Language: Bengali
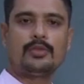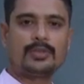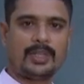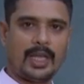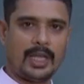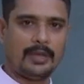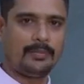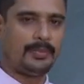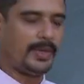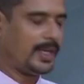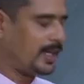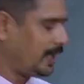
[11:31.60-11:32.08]

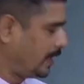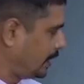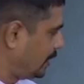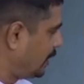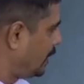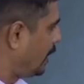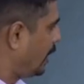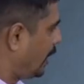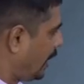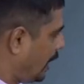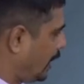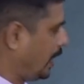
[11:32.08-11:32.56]
কোথায় পেলেন
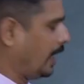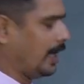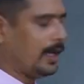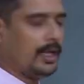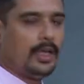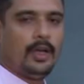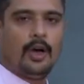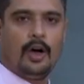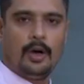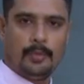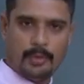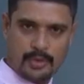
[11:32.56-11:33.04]
হ্যাঁ
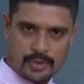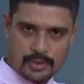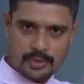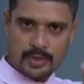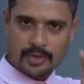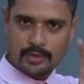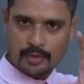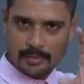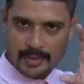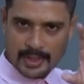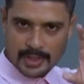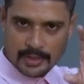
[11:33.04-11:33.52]

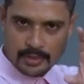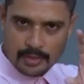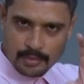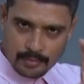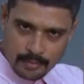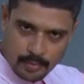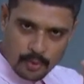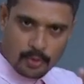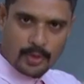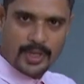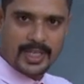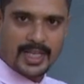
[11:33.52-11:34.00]
অবশ্যই তোমাদের জন্য
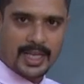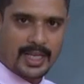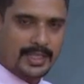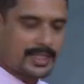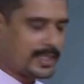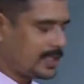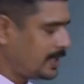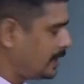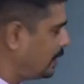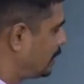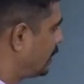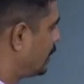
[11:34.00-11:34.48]
বই
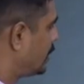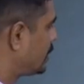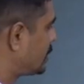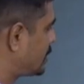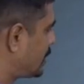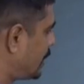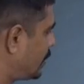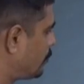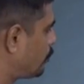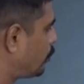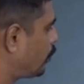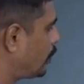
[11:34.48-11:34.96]
আছে
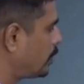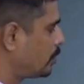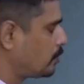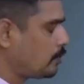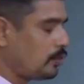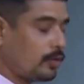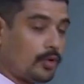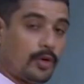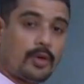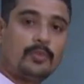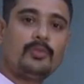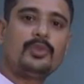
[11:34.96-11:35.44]
সেই
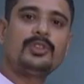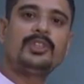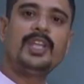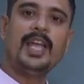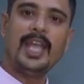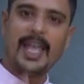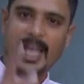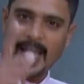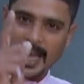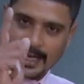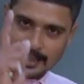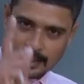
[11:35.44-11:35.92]
বইগুলোর মধ্যে
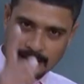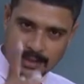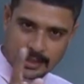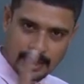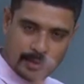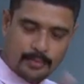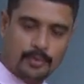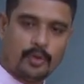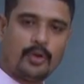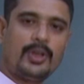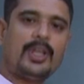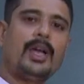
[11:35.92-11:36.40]

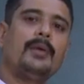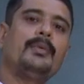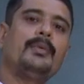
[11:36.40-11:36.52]
একটি বই